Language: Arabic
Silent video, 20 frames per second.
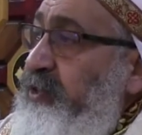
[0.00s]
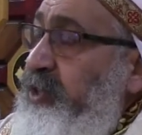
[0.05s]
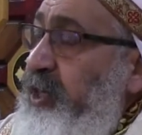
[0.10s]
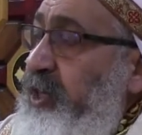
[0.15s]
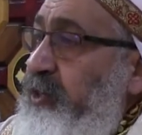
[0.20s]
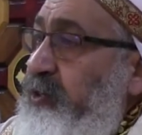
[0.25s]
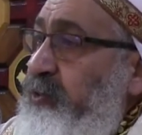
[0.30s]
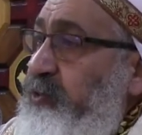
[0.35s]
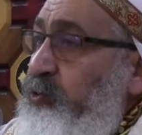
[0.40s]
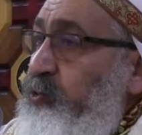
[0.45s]

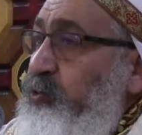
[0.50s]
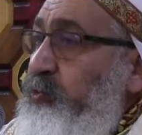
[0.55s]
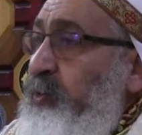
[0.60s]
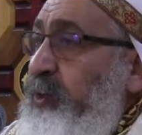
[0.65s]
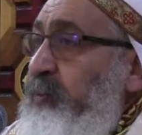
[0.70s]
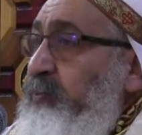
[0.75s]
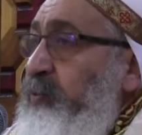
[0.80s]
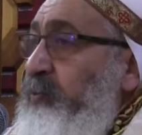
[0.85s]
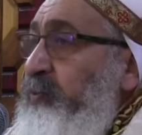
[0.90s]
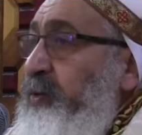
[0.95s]
شهر طوبى
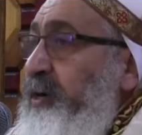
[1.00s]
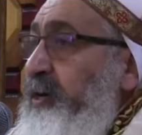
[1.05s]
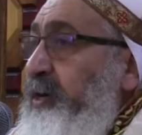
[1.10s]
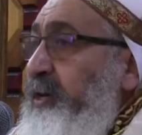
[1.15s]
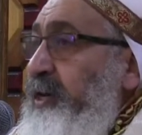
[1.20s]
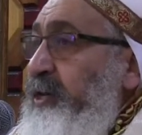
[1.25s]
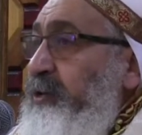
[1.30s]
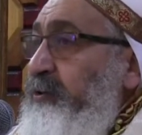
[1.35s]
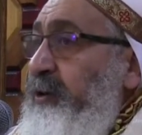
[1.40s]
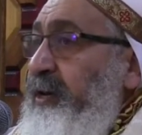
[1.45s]

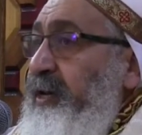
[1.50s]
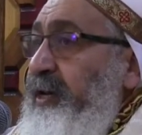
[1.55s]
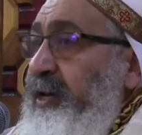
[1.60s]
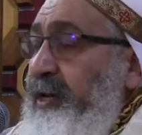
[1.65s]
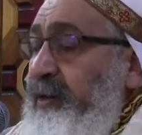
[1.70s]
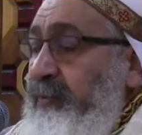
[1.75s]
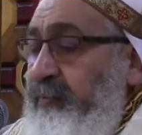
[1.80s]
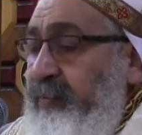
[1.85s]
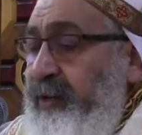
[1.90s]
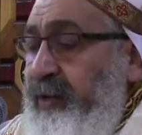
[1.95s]
المبارك ايها
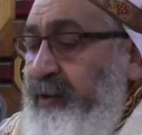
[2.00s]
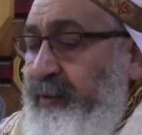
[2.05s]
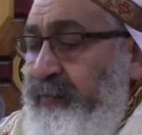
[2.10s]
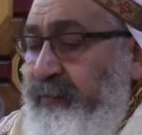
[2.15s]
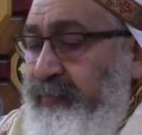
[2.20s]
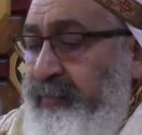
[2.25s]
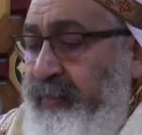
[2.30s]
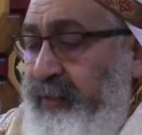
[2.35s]
الاحباء